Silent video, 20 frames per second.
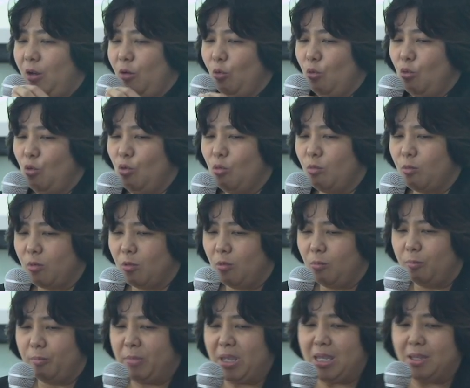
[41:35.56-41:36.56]
ลูก
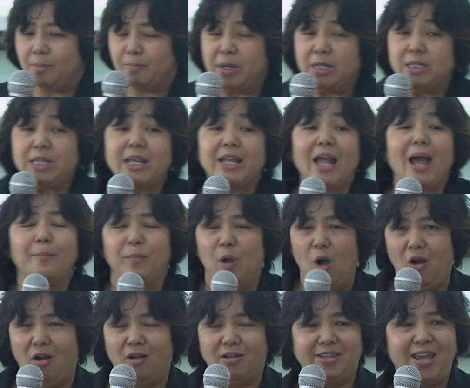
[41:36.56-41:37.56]
มีพฤติกรรม
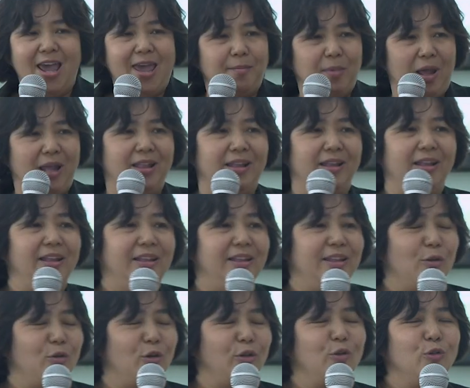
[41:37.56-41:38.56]
ใช่
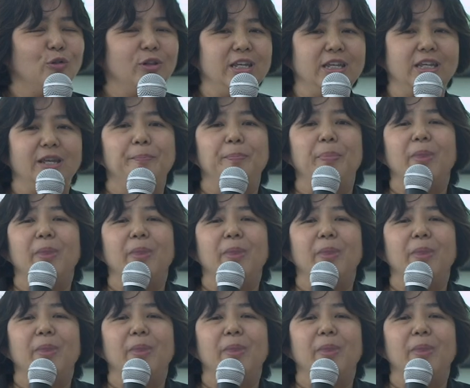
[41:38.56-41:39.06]
เดี๋ยวขอโทษที